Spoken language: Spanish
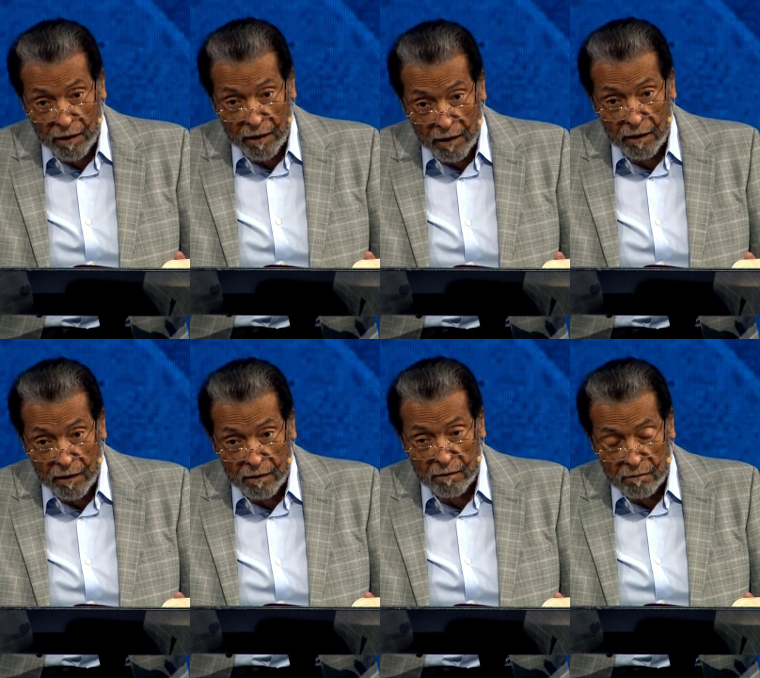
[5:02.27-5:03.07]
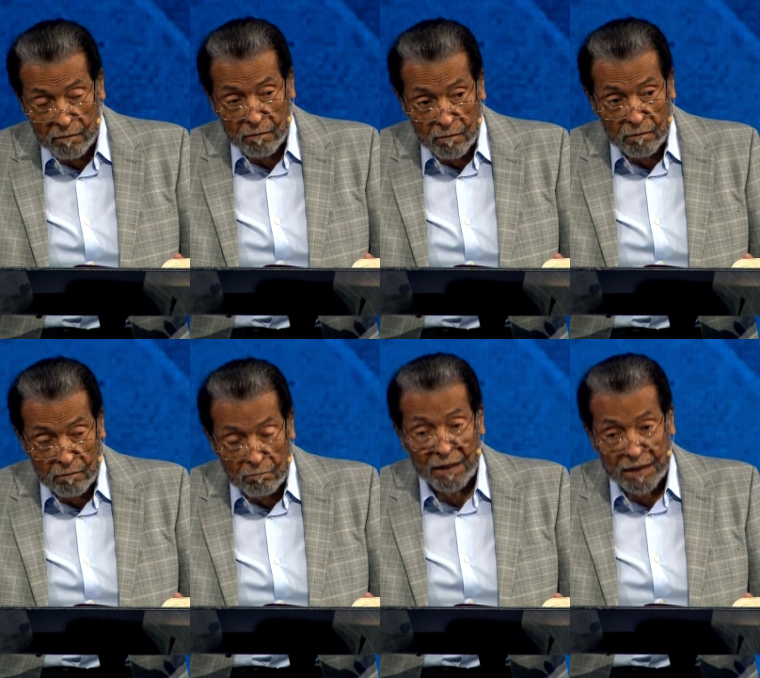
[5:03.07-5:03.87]
que
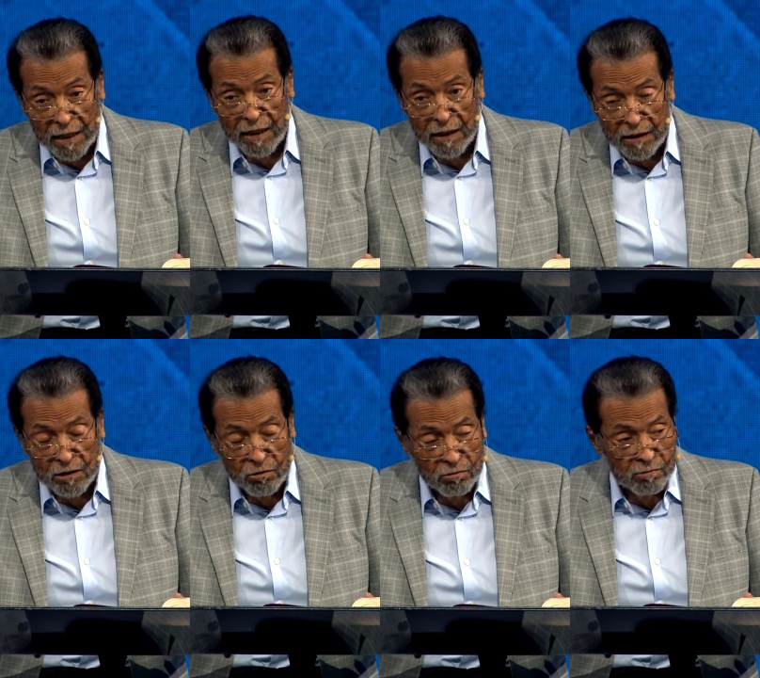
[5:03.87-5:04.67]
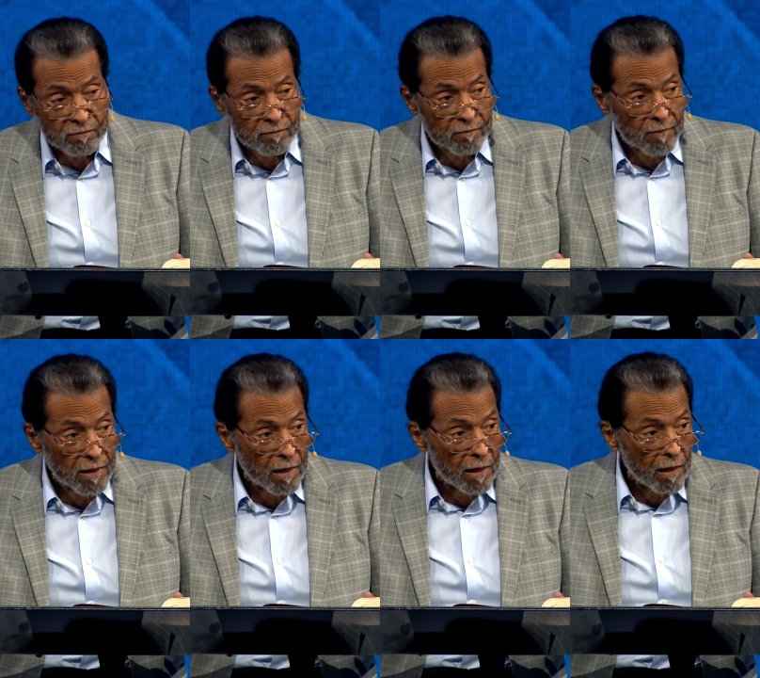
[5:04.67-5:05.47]
mataran a Cristo,
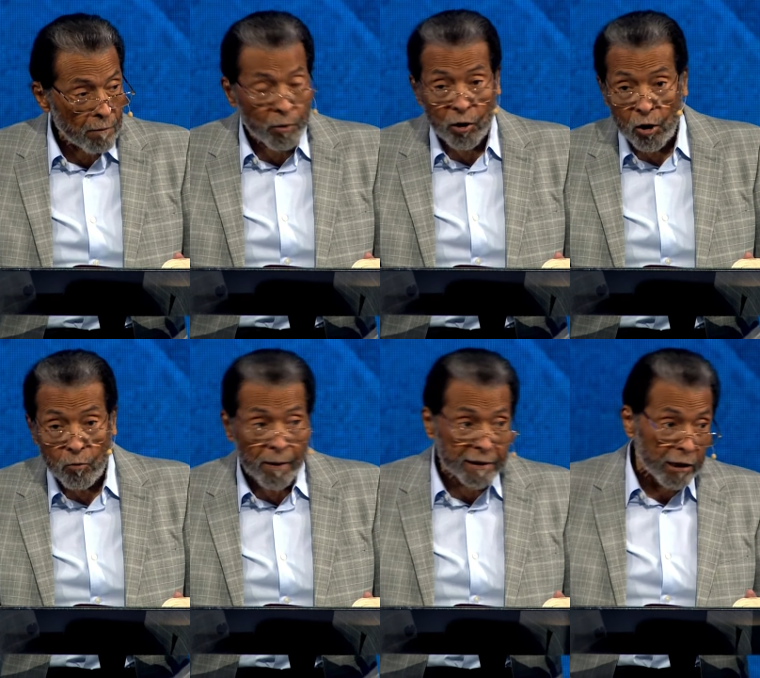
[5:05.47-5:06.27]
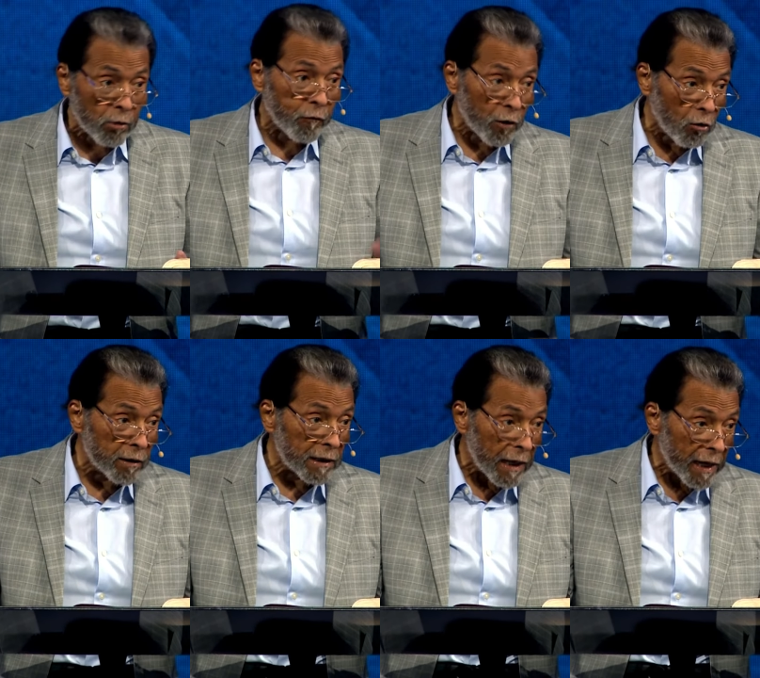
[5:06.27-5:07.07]
pero que los mataron fueron los
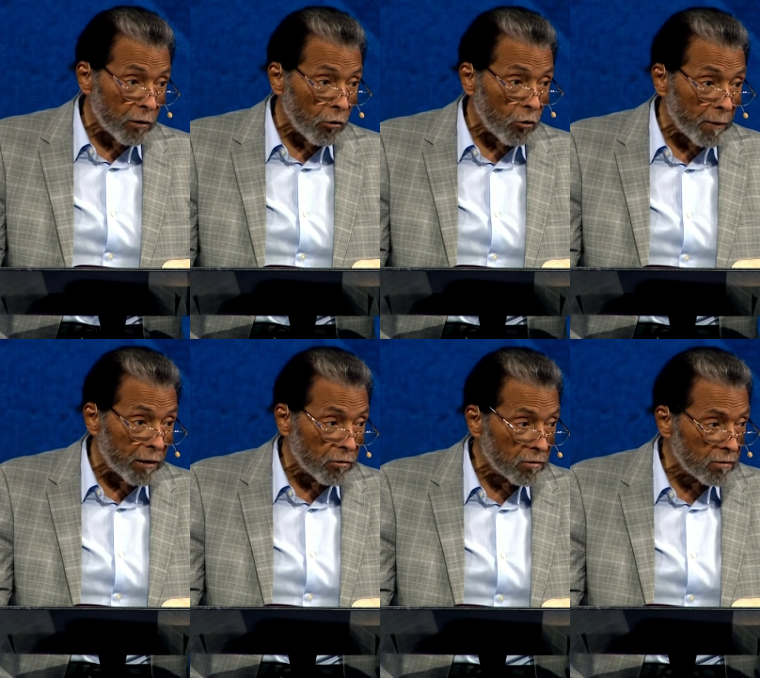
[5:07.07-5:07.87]
italianos, los romanos.